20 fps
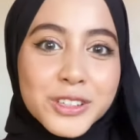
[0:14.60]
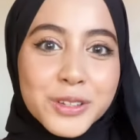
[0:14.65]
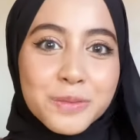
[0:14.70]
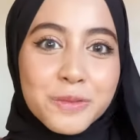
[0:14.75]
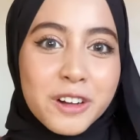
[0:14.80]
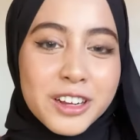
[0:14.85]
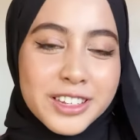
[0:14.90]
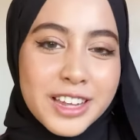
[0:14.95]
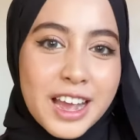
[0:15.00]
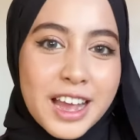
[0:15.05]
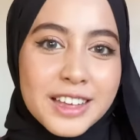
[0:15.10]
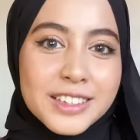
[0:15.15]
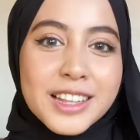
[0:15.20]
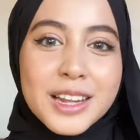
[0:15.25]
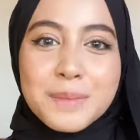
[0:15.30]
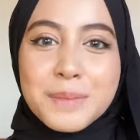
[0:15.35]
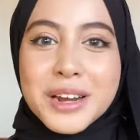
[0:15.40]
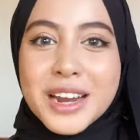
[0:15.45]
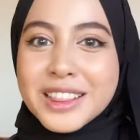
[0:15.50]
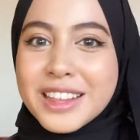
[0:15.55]
semuanya,
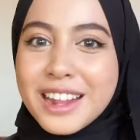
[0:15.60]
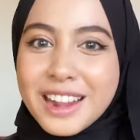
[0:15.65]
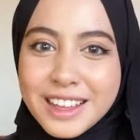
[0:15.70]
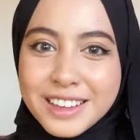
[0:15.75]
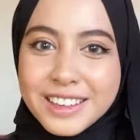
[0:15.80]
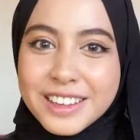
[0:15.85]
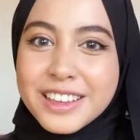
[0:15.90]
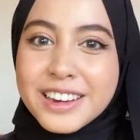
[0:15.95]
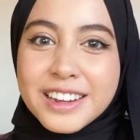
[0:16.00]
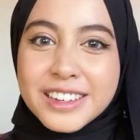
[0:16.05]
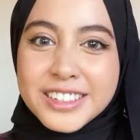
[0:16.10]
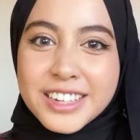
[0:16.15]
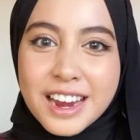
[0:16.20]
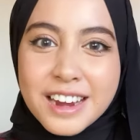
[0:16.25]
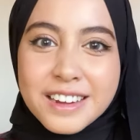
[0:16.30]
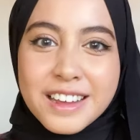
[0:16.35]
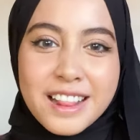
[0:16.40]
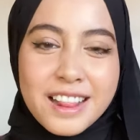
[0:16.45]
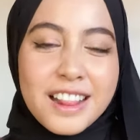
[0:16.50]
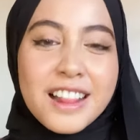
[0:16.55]
selamat datang lagi di
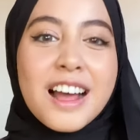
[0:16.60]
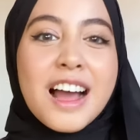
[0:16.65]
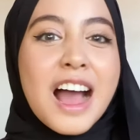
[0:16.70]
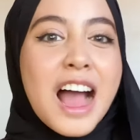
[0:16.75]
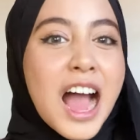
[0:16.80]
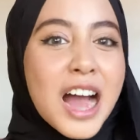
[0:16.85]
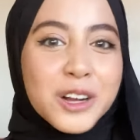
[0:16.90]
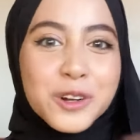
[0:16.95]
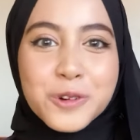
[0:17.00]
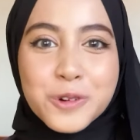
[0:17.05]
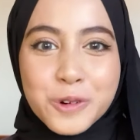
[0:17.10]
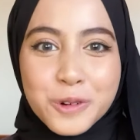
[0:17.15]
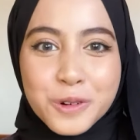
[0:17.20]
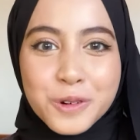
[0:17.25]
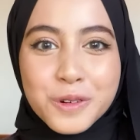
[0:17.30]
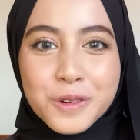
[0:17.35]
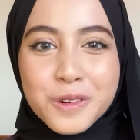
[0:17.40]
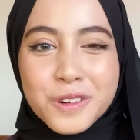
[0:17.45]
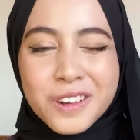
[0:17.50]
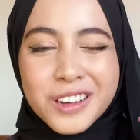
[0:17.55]
channel
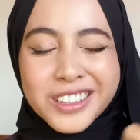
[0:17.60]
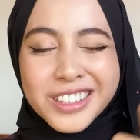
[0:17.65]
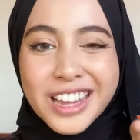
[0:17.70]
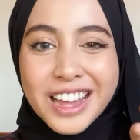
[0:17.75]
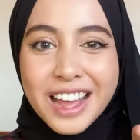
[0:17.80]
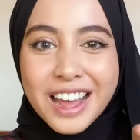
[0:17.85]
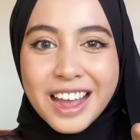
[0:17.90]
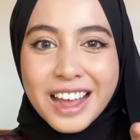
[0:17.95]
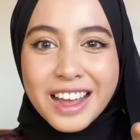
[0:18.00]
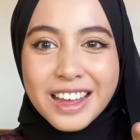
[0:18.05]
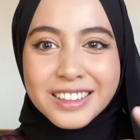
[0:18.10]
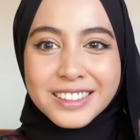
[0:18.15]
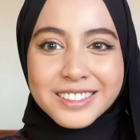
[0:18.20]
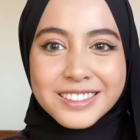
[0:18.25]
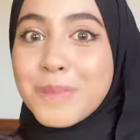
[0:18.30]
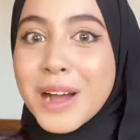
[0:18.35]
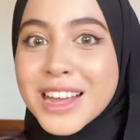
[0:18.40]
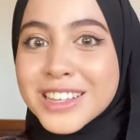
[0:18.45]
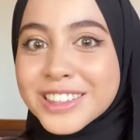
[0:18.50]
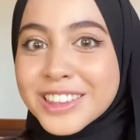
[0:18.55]
aku.
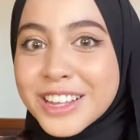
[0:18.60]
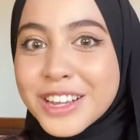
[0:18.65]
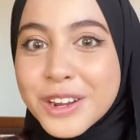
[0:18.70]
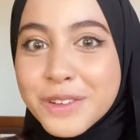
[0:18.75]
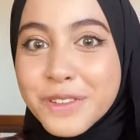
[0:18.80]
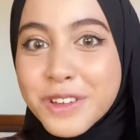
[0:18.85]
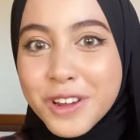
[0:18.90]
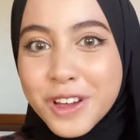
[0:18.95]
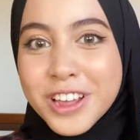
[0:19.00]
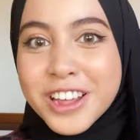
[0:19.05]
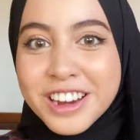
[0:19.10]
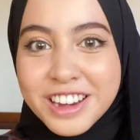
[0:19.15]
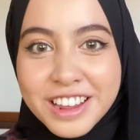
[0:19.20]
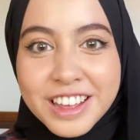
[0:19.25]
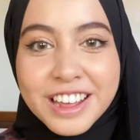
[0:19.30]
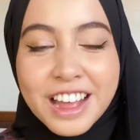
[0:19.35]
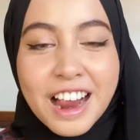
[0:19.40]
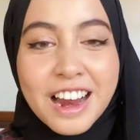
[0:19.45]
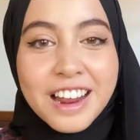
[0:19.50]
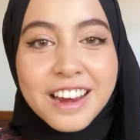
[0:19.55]
Pasti di video
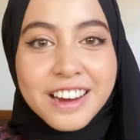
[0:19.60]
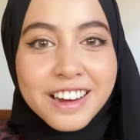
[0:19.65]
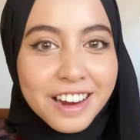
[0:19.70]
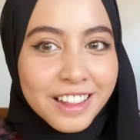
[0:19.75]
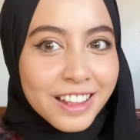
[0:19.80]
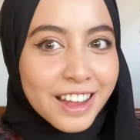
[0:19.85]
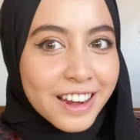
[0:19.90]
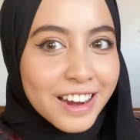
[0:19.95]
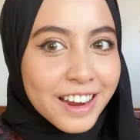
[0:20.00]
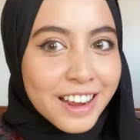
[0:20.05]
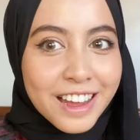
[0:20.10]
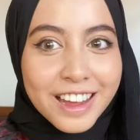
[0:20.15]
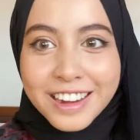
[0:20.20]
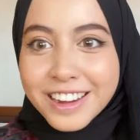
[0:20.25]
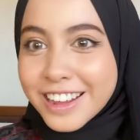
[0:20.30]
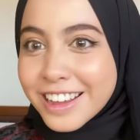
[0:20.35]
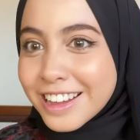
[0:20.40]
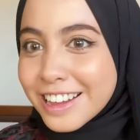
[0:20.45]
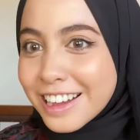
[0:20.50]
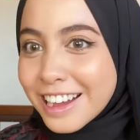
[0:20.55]
ini kalian ngeliat ada yang
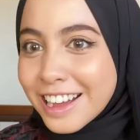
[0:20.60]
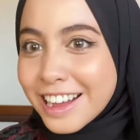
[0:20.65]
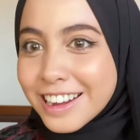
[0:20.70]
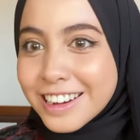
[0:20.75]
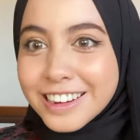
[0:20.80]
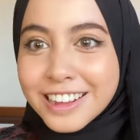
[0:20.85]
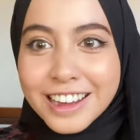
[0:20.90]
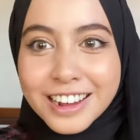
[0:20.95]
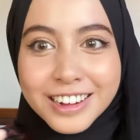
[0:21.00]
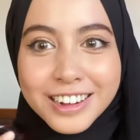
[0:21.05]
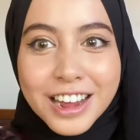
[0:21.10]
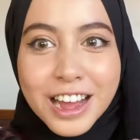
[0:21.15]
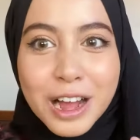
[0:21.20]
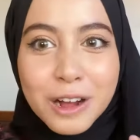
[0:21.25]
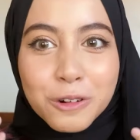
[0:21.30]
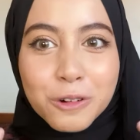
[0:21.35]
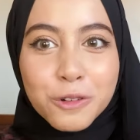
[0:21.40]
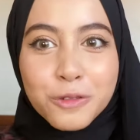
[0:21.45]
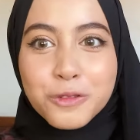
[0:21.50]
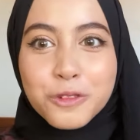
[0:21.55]
aneh kan karena
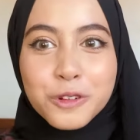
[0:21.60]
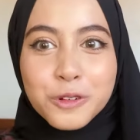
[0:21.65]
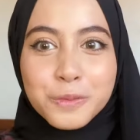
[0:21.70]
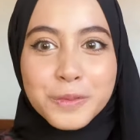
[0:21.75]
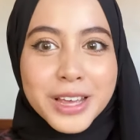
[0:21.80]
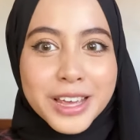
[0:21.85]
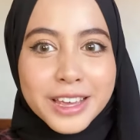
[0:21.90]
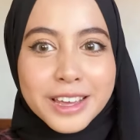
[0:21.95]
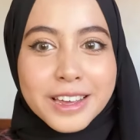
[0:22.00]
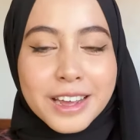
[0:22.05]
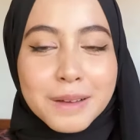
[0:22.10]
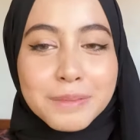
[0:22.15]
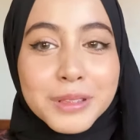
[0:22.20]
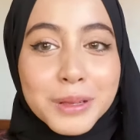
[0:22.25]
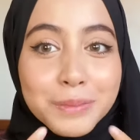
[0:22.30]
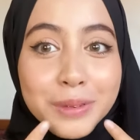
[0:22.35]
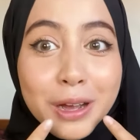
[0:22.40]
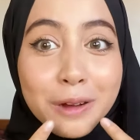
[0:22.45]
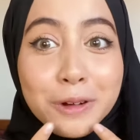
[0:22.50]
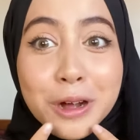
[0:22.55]
aku full makeup
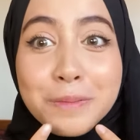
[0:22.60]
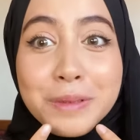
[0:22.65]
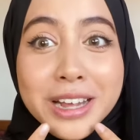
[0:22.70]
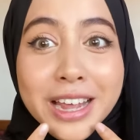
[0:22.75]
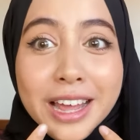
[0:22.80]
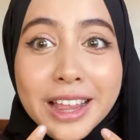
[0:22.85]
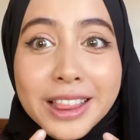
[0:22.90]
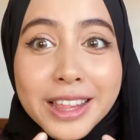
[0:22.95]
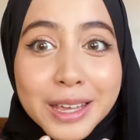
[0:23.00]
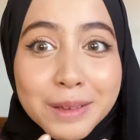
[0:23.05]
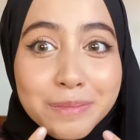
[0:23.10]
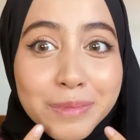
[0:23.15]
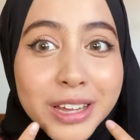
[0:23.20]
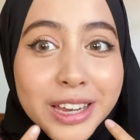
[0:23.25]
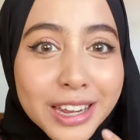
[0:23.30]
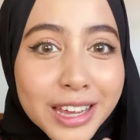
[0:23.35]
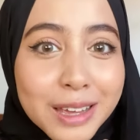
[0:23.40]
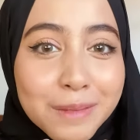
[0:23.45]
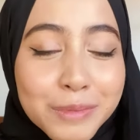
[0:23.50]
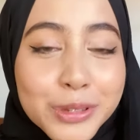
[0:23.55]
tapi aku nggak pakai lip
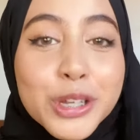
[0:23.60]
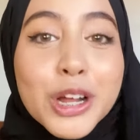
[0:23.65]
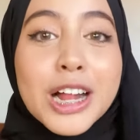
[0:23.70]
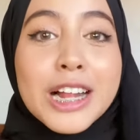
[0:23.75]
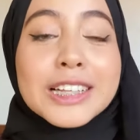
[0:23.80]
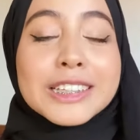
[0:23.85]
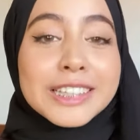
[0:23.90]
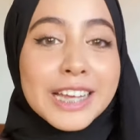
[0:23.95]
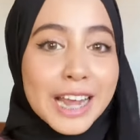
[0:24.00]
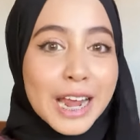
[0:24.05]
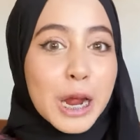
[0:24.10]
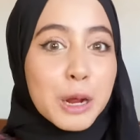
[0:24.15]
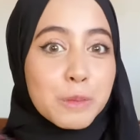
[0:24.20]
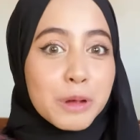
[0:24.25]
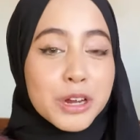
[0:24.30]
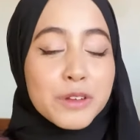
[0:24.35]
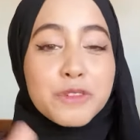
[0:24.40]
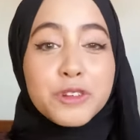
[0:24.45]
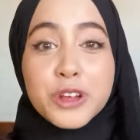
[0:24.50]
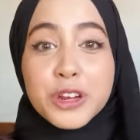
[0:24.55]
cream soalnya
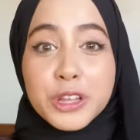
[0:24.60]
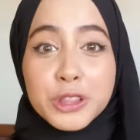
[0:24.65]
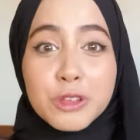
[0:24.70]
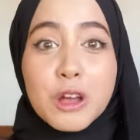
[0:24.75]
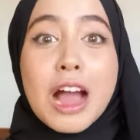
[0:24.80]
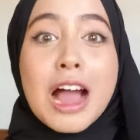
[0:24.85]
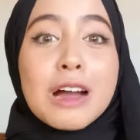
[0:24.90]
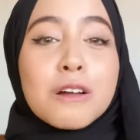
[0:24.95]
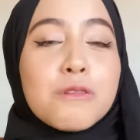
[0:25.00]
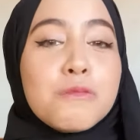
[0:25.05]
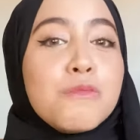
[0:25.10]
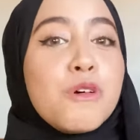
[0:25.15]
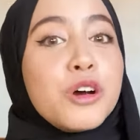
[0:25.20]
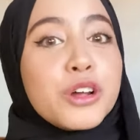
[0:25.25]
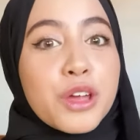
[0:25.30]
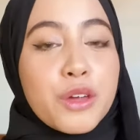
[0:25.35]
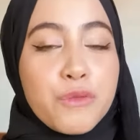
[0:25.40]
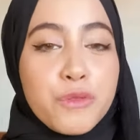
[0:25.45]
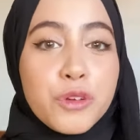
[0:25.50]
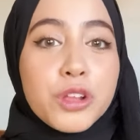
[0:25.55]
emang di video ini tuh aku mau
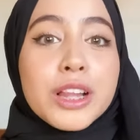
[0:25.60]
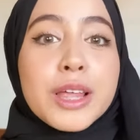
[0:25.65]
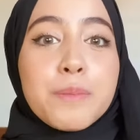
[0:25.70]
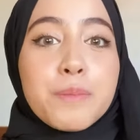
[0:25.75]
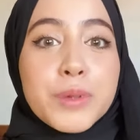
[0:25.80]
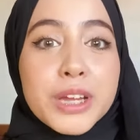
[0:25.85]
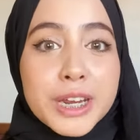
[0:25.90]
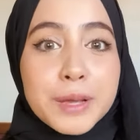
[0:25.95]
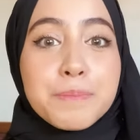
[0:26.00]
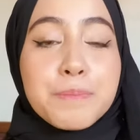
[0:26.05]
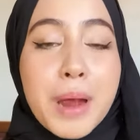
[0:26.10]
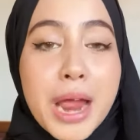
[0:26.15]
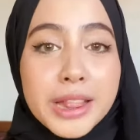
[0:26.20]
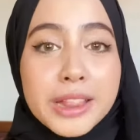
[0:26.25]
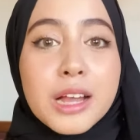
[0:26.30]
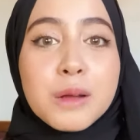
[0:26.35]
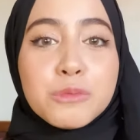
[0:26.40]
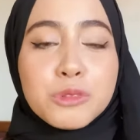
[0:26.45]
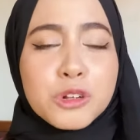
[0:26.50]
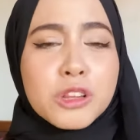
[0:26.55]
review lip cream matte
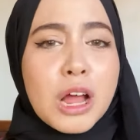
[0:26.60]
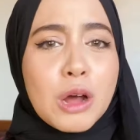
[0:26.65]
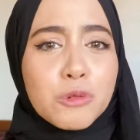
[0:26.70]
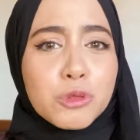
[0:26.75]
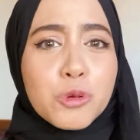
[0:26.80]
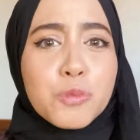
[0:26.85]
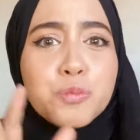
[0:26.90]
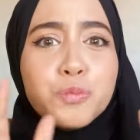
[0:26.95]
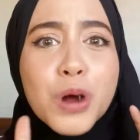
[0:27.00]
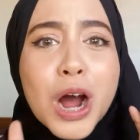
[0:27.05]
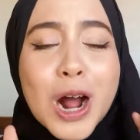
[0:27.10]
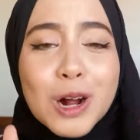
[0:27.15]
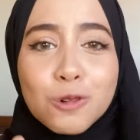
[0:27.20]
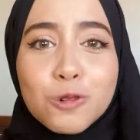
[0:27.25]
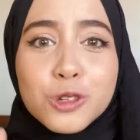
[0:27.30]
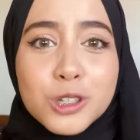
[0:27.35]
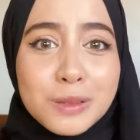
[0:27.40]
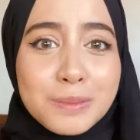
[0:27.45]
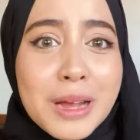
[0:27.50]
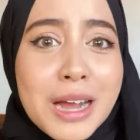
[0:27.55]
yang menurut aku
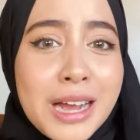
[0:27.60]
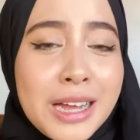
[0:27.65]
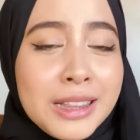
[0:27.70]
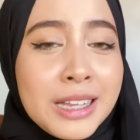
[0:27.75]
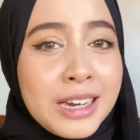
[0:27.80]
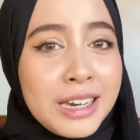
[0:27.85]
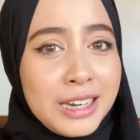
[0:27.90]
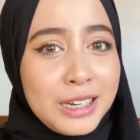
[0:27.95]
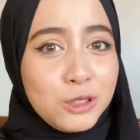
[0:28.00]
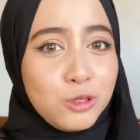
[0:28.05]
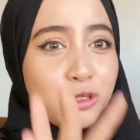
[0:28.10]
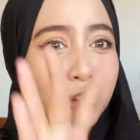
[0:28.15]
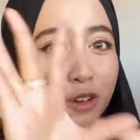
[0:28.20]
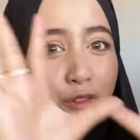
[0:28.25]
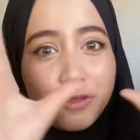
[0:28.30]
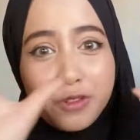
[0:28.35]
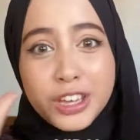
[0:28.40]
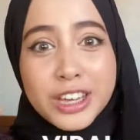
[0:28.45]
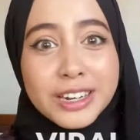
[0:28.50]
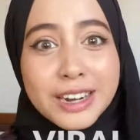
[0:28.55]
bagus banget dan ini juga
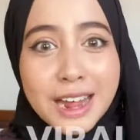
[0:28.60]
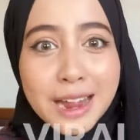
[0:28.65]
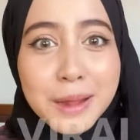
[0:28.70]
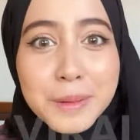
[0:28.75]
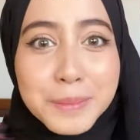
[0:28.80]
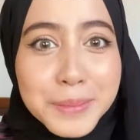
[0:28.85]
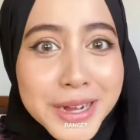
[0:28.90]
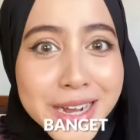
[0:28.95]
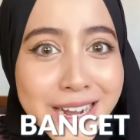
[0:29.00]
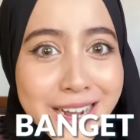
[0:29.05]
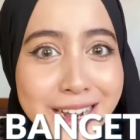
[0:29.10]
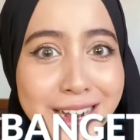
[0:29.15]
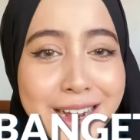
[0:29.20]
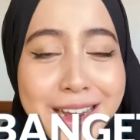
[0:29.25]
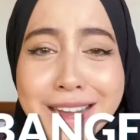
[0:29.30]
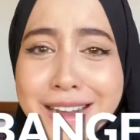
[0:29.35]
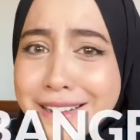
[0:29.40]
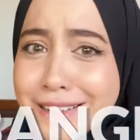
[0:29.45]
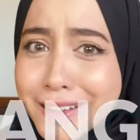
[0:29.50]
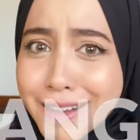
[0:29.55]
viral
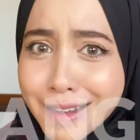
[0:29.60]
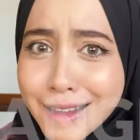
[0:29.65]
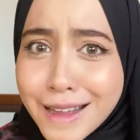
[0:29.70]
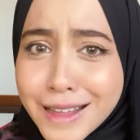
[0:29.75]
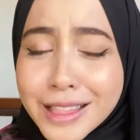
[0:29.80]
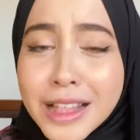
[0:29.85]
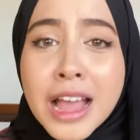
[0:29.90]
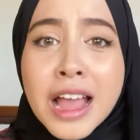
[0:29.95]
banget